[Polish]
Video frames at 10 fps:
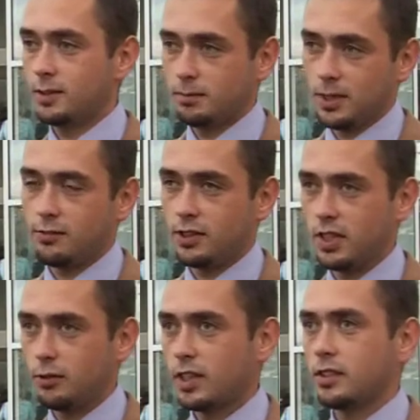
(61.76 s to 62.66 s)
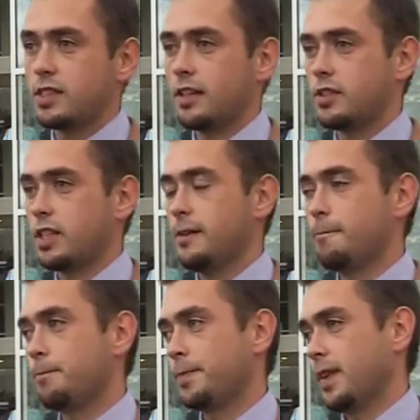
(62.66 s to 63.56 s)
tym bardziej właśnie auta dostawcze,
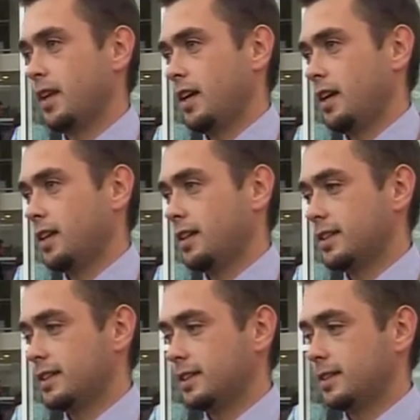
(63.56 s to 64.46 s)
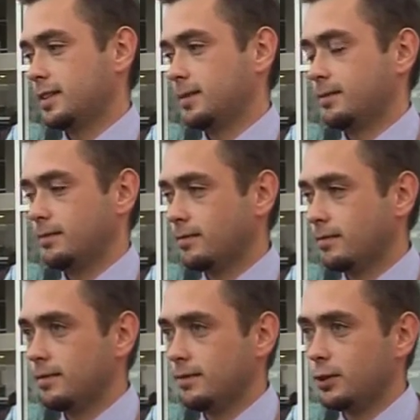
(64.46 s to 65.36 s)
e,
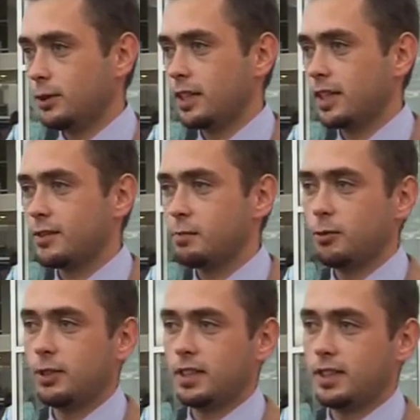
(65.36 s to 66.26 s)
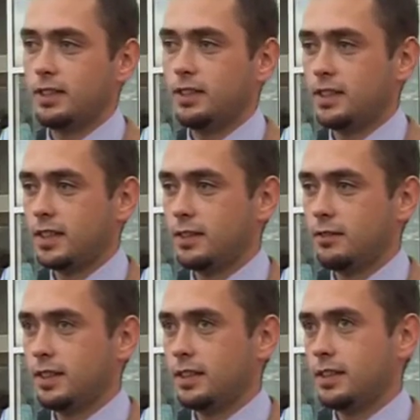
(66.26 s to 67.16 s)
wyszła taka wspólna
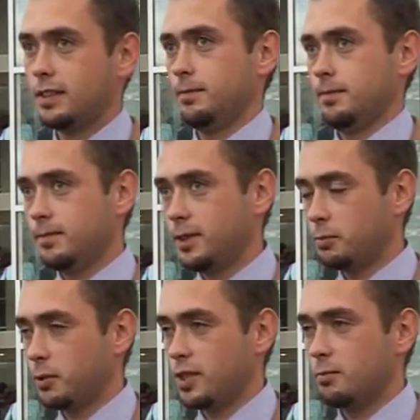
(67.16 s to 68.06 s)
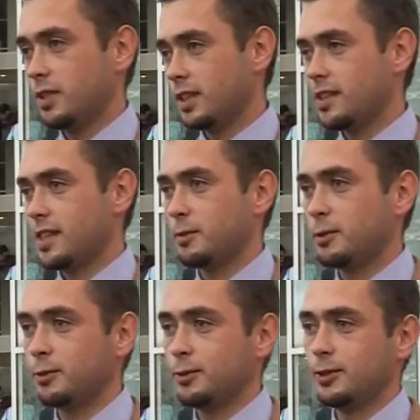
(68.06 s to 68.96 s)
inicjatywa, że jest potrzebny taki
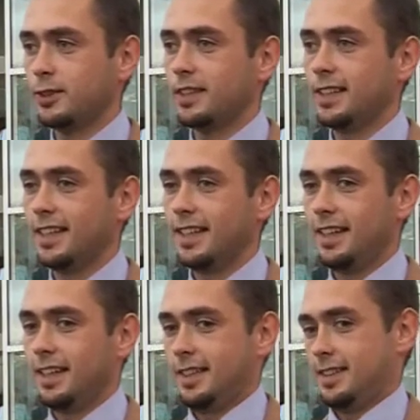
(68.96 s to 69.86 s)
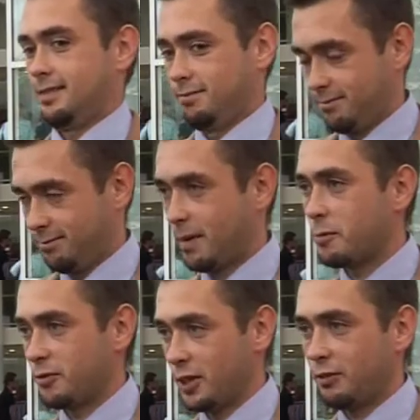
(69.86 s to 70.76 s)
samochód.
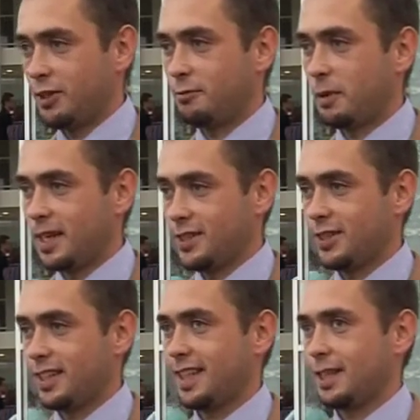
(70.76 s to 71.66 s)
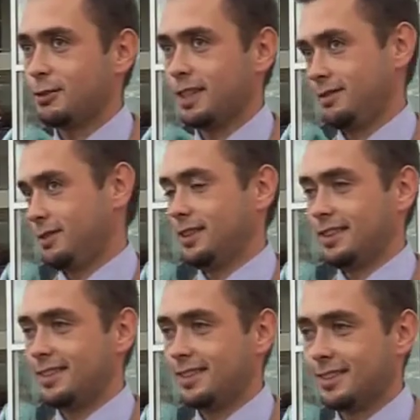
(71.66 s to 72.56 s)
Mamy w tej chwili w palecie takie auta,
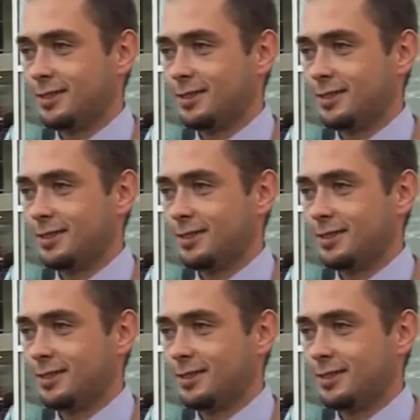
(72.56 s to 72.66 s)
więc